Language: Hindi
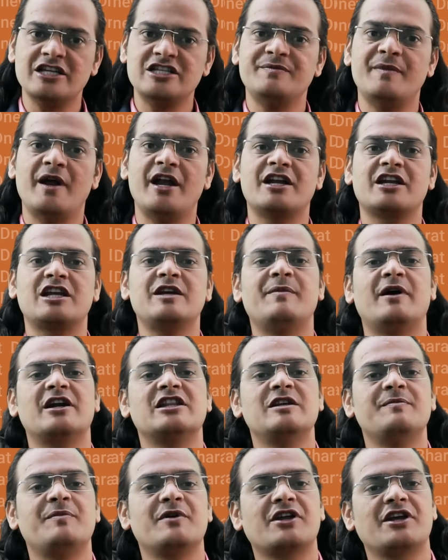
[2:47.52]
रेजिमेंट की
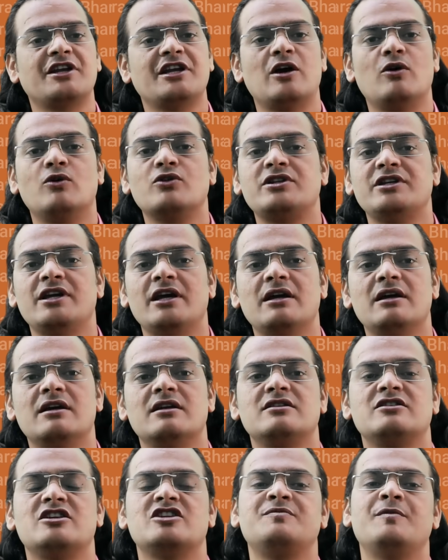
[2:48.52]
भर्ती प्रक्रिया होती है
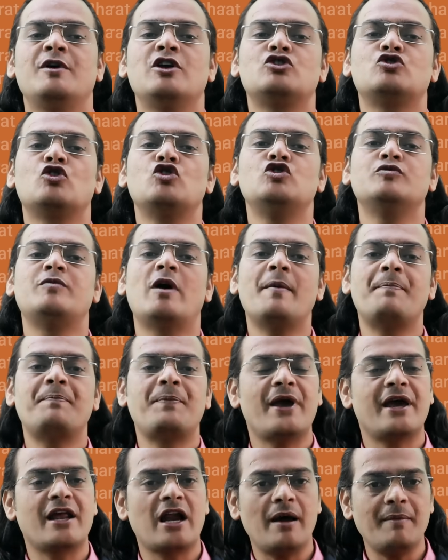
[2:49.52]
जिसमें जो युवा
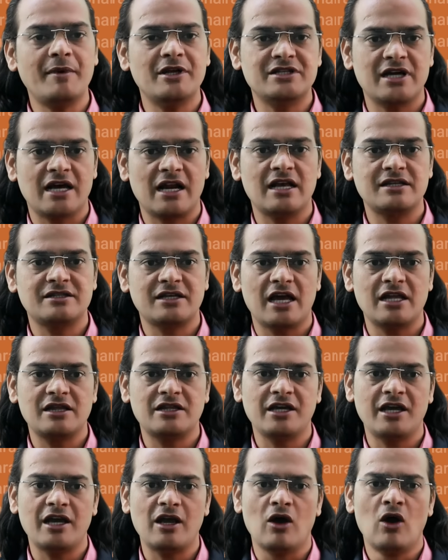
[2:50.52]
पैरा में जाना
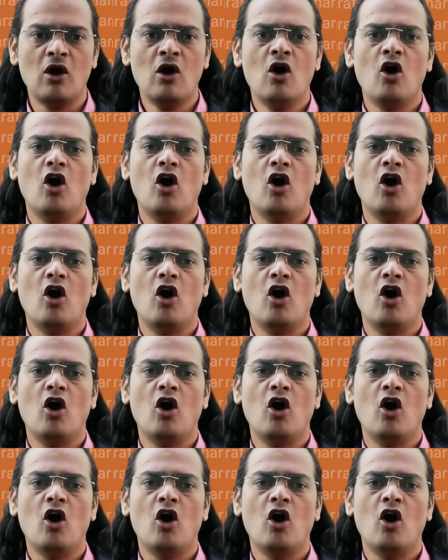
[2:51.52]
चाहते हैं